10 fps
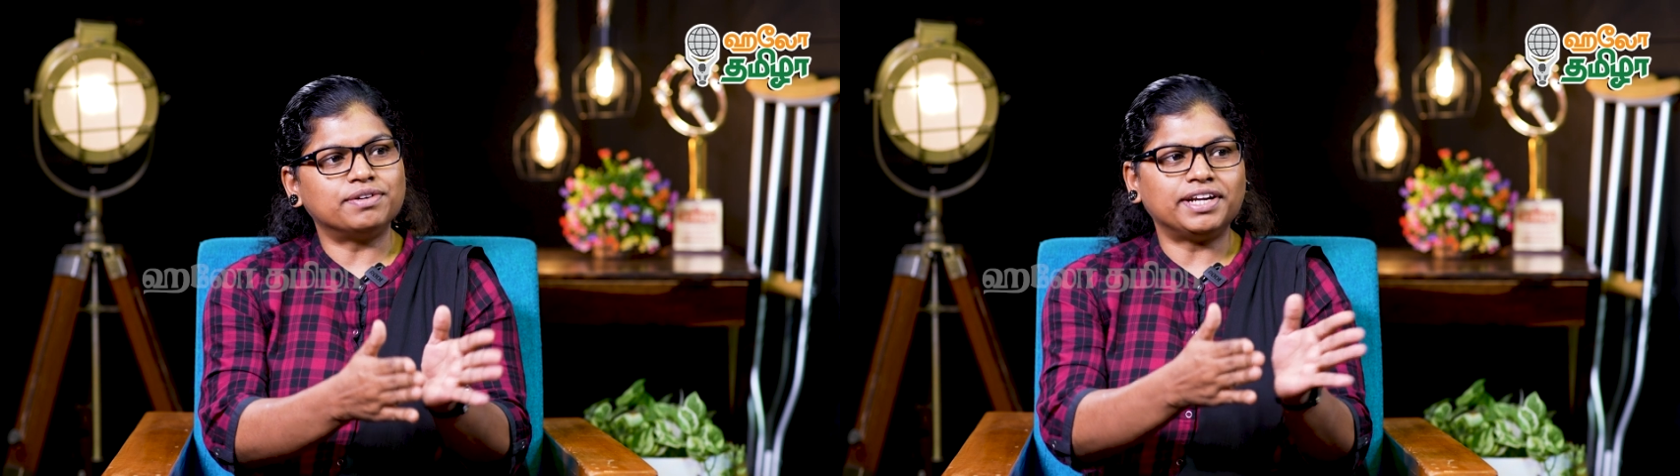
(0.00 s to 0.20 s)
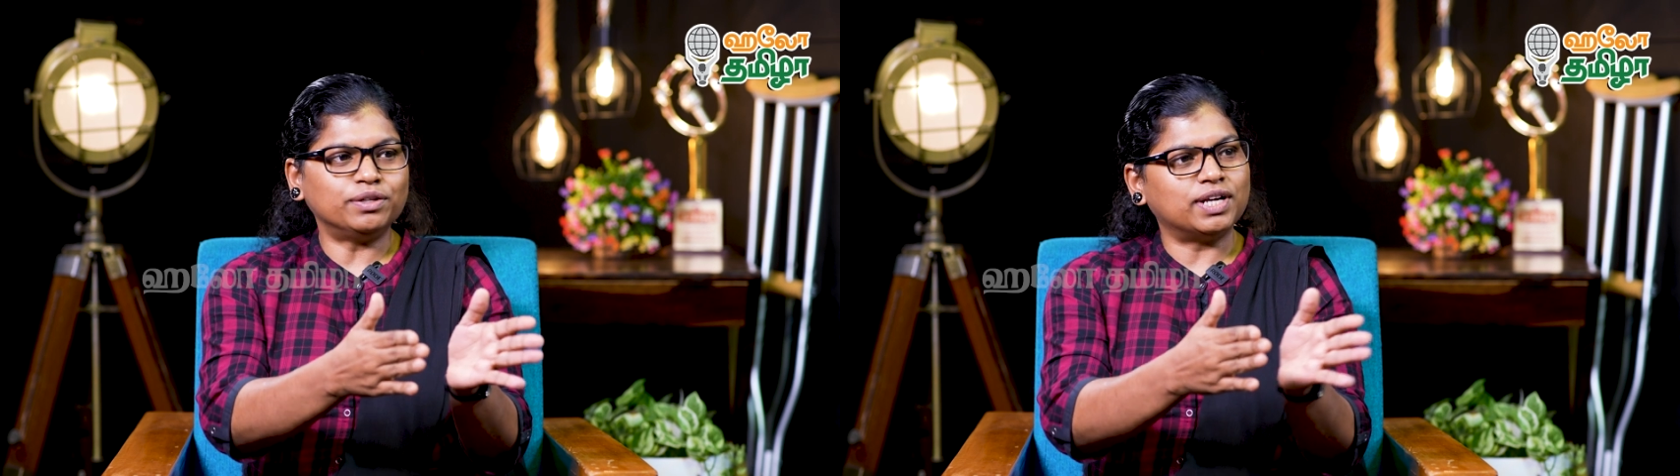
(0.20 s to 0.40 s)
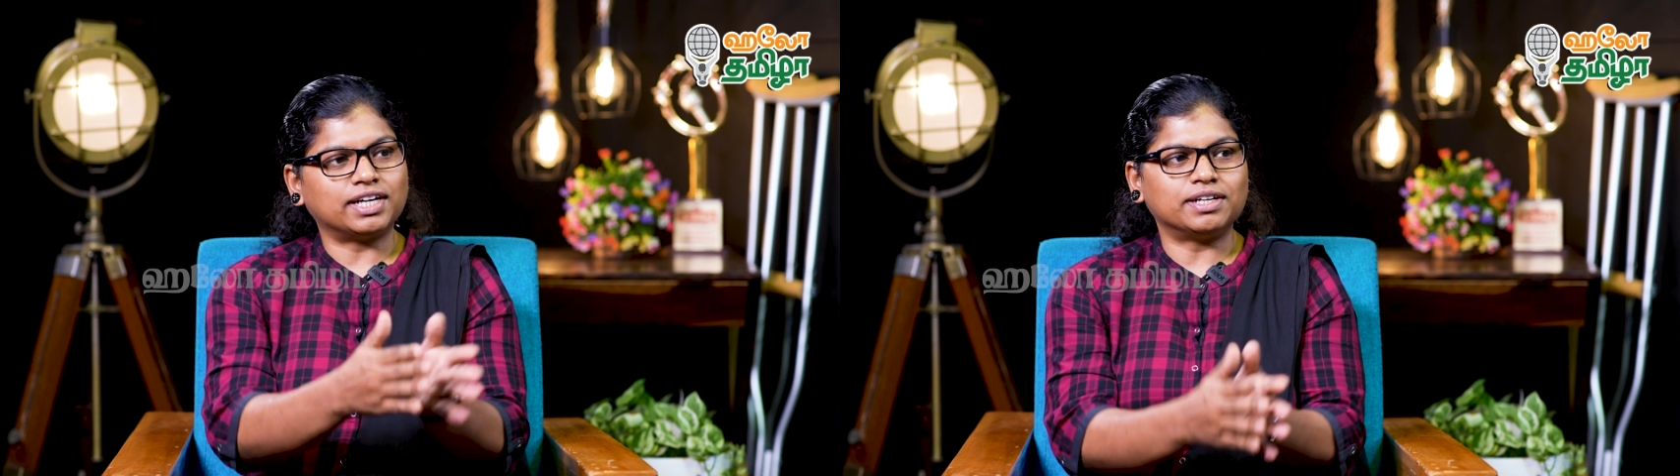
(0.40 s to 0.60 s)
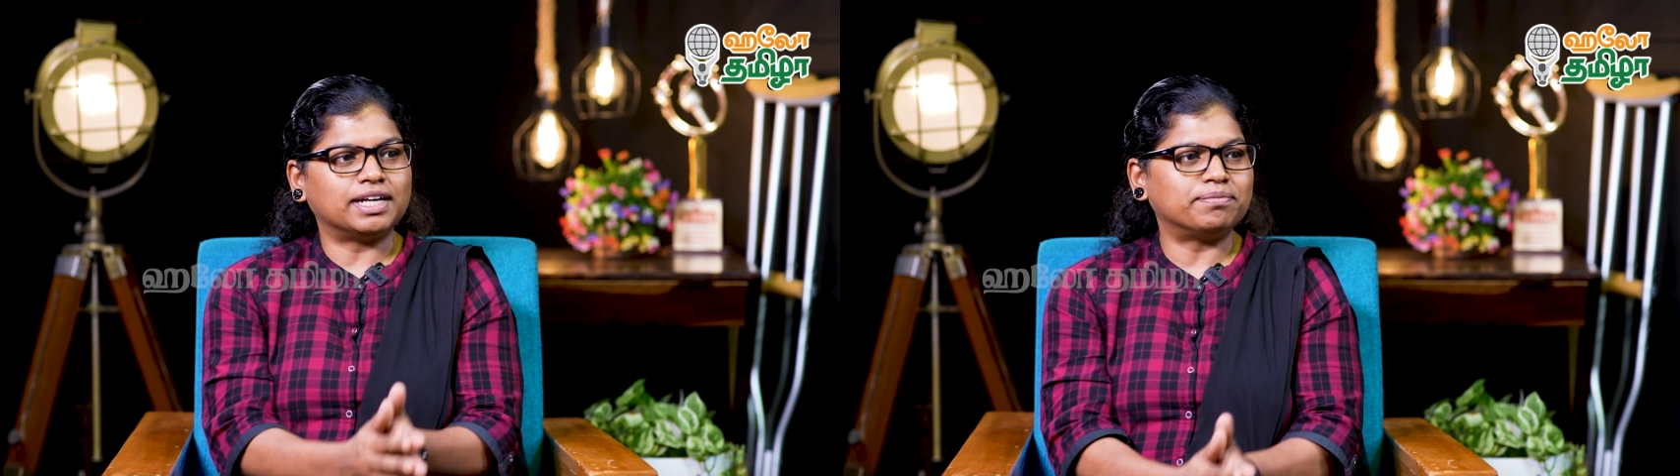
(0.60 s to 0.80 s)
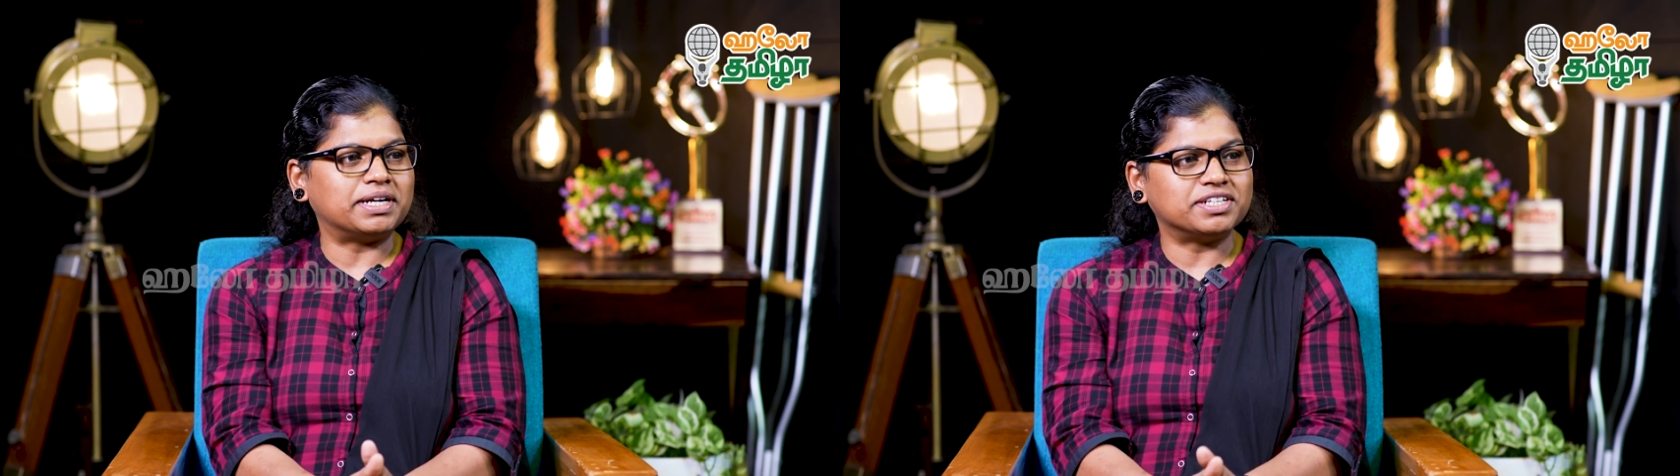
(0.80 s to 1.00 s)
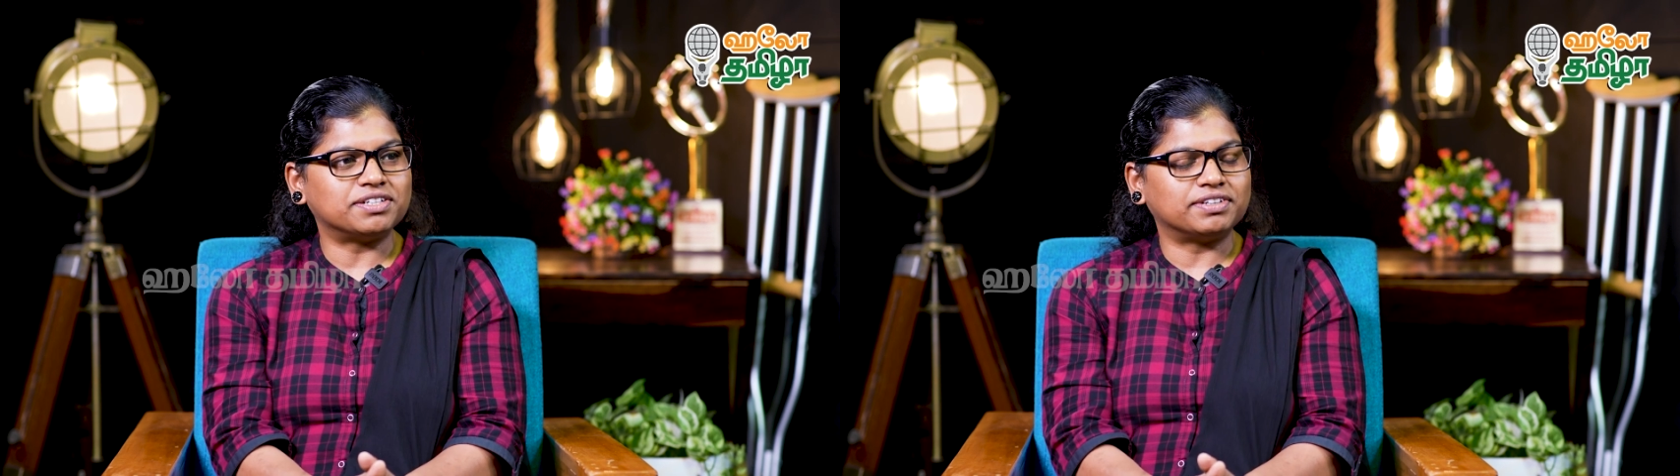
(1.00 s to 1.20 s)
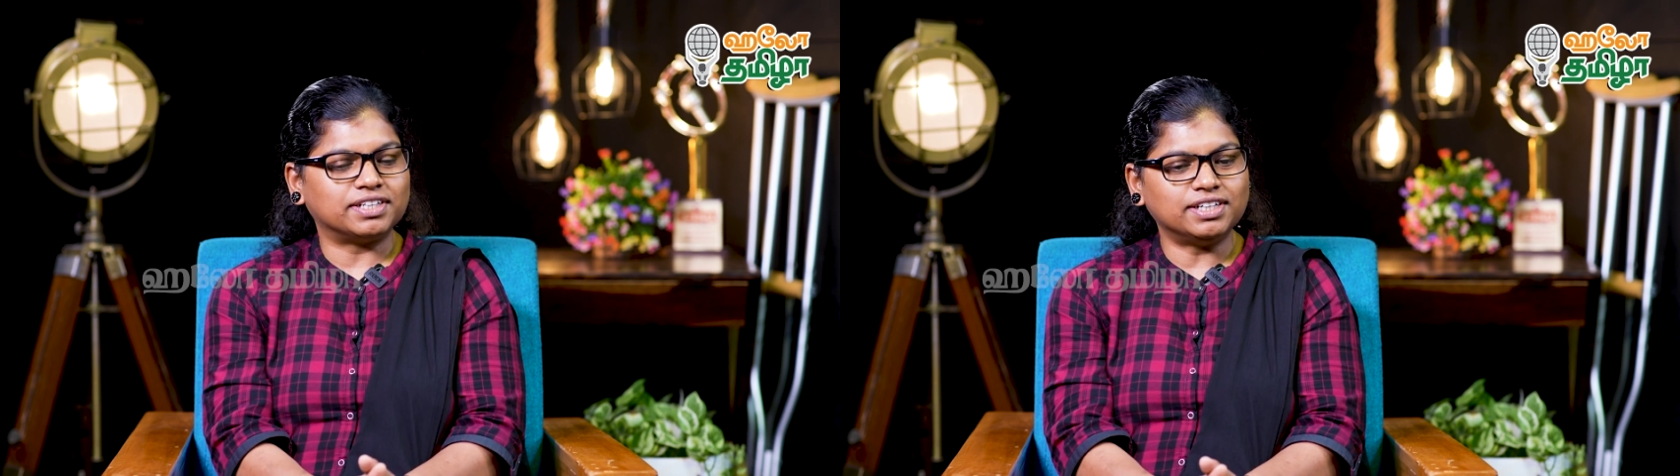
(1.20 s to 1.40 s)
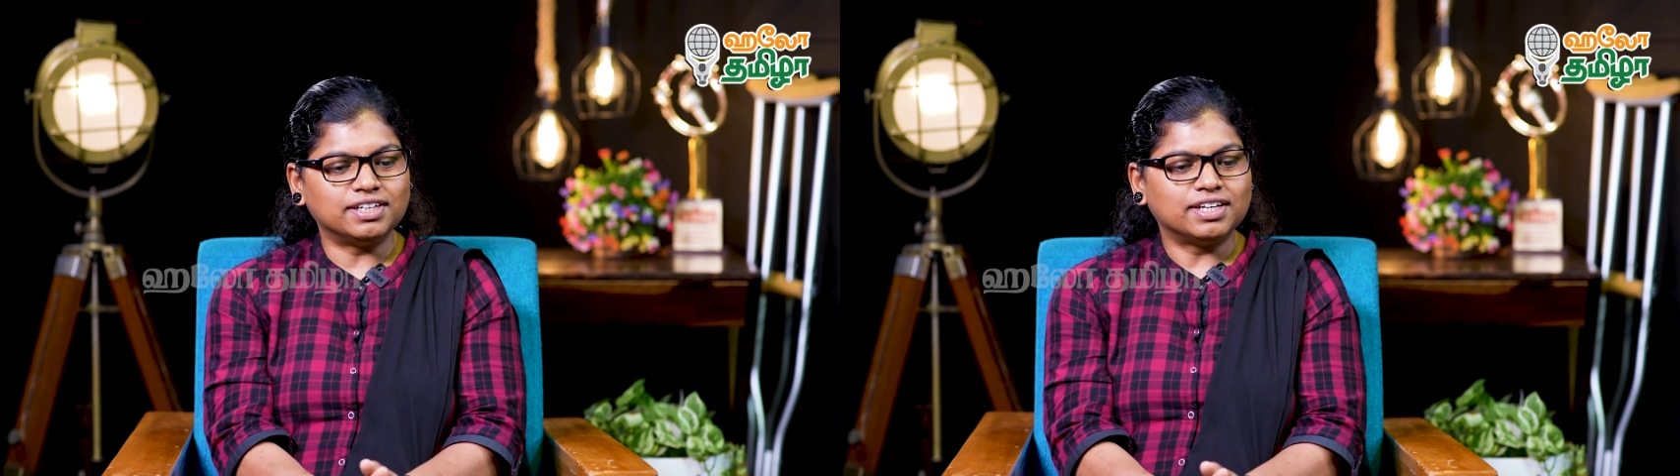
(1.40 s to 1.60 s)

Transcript: வரைக்கும் அங்கே தான் படித்தேன் வந்து